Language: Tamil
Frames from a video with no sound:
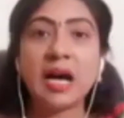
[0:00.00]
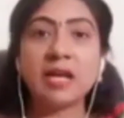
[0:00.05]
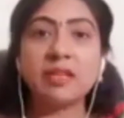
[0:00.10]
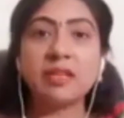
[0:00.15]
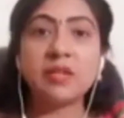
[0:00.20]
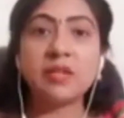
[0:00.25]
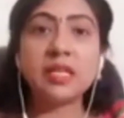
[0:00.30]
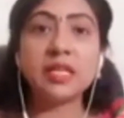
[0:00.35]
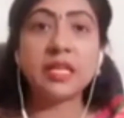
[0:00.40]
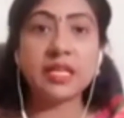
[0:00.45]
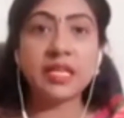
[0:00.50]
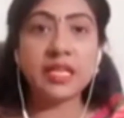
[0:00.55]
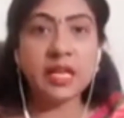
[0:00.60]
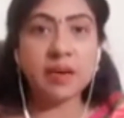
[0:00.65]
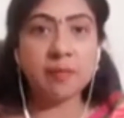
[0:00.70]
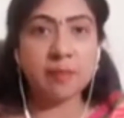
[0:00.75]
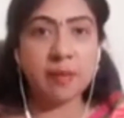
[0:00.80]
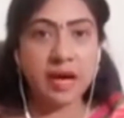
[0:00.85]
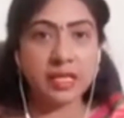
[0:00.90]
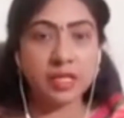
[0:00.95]
அது வந்து
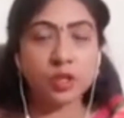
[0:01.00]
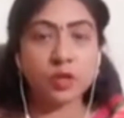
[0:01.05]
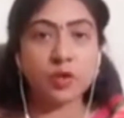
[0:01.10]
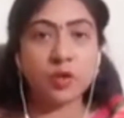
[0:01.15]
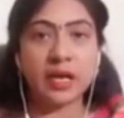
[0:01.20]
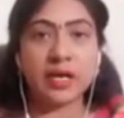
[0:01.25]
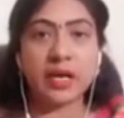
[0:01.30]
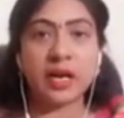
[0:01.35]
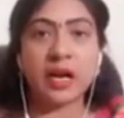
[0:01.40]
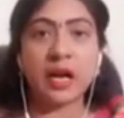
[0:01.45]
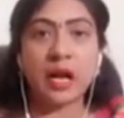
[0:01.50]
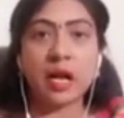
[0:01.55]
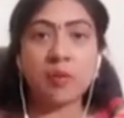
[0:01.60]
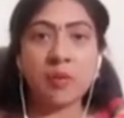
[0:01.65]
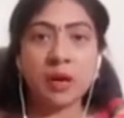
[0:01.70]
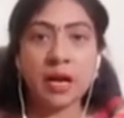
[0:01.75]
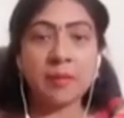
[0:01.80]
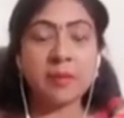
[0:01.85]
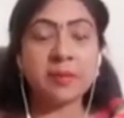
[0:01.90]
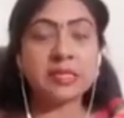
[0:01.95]
கிட்னியை பாதிக்கும் ஏன்னா
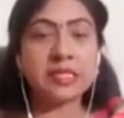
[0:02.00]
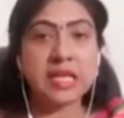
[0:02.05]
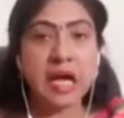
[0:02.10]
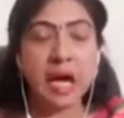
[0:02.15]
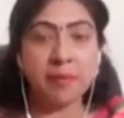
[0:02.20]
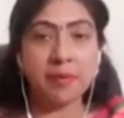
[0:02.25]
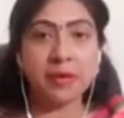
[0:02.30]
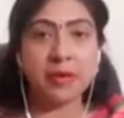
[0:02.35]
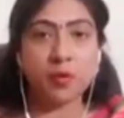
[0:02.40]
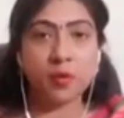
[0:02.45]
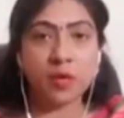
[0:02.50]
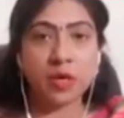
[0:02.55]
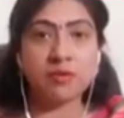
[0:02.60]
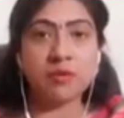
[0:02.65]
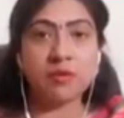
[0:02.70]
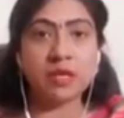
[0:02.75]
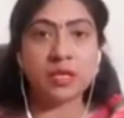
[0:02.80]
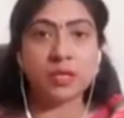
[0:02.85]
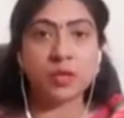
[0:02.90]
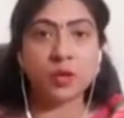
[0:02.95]
நார்மலாக நம்ம சாப்பிட்ற
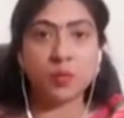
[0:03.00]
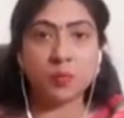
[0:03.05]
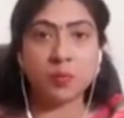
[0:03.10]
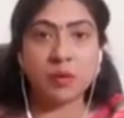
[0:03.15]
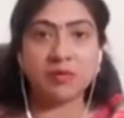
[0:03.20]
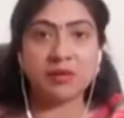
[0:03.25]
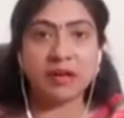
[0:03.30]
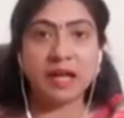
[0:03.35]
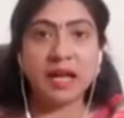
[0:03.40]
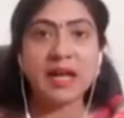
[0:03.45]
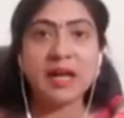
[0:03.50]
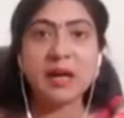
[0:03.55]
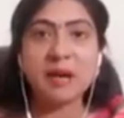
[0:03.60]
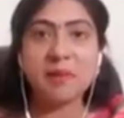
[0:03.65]
உணவில் இருக்கிற உப்பை விட